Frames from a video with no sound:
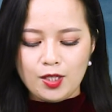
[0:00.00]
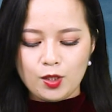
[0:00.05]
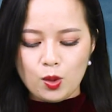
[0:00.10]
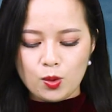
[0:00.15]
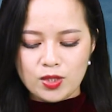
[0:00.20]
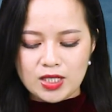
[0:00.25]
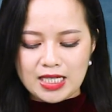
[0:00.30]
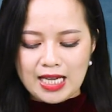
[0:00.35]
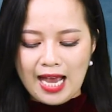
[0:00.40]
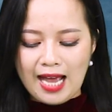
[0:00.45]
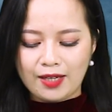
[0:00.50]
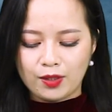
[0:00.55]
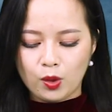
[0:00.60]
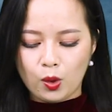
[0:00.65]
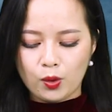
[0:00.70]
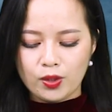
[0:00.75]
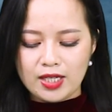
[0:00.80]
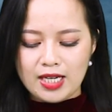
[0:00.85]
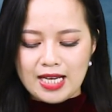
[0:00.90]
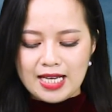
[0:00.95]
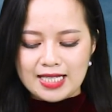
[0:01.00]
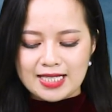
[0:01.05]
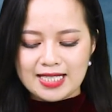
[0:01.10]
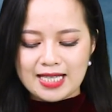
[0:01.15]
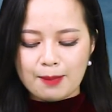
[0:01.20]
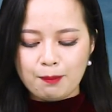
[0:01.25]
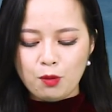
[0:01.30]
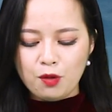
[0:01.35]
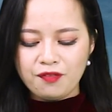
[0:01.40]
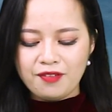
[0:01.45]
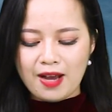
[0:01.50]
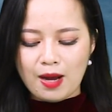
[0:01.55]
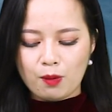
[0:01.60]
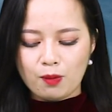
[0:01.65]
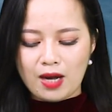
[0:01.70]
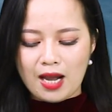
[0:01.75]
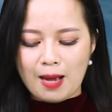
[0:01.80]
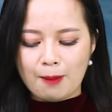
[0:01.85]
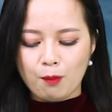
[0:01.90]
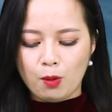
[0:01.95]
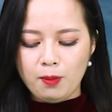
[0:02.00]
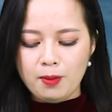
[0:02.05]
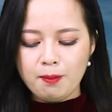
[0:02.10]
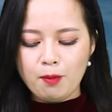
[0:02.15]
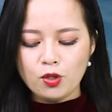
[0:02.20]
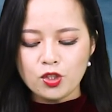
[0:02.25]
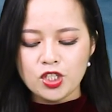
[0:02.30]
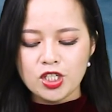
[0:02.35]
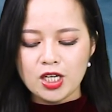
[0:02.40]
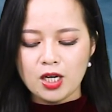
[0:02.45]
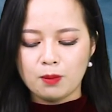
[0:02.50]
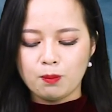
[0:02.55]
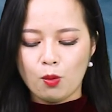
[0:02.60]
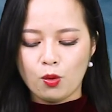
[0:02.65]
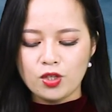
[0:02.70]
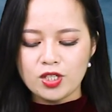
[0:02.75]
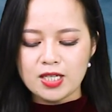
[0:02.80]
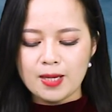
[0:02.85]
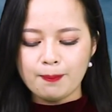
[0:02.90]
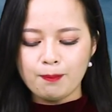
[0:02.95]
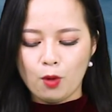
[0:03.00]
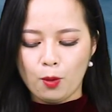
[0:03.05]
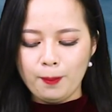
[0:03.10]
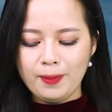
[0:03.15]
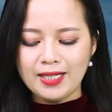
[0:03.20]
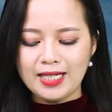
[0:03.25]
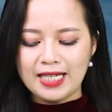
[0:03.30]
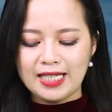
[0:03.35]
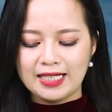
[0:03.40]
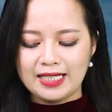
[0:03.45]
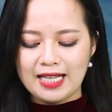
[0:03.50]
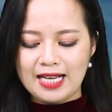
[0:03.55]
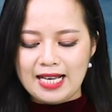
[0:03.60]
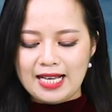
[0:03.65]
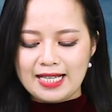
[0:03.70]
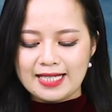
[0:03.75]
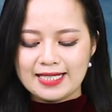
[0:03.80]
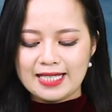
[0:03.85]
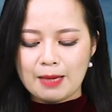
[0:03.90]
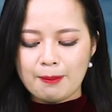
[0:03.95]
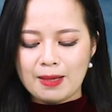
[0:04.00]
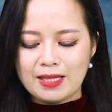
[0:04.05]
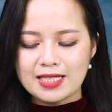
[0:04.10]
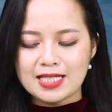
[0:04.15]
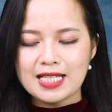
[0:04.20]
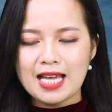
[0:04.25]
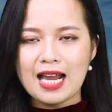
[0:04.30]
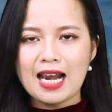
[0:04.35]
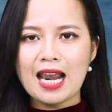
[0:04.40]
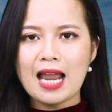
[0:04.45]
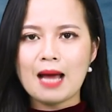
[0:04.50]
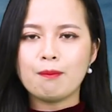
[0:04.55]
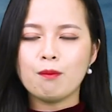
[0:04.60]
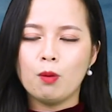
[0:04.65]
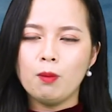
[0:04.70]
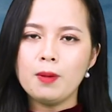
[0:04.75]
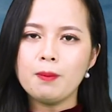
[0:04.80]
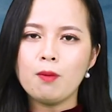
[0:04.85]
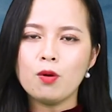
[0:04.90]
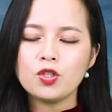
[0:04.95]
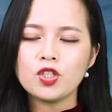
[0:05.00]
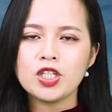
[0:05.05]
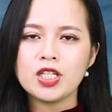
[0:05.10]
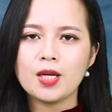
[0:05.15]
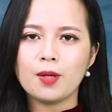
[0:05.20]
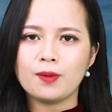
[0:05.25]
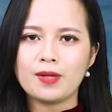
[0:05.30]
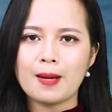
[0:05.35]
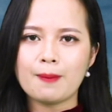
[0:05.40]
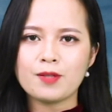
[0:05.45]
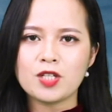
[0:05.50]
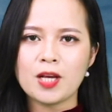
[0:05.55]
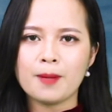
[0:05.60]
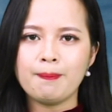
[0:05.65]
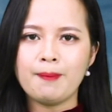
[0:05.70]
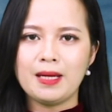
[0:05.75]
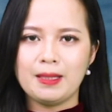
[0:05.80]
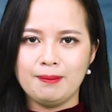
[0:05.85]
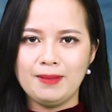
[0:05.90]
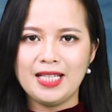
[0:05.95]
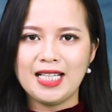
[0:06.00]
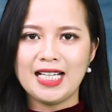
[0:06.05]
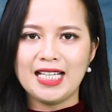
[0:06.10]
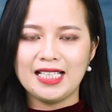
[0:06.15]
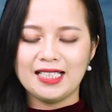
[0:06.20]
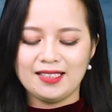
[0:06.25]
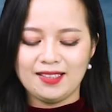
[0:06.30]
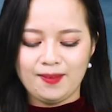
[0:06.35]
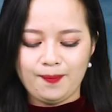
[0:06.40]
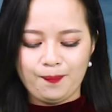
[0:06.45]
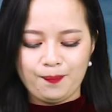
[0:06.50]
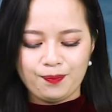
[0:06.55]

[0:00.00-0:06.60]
Doji Hà Nội, giá mua vào là 41 triệu 440 nghìn, giá bán ra là 41 triệu 570 nghìn.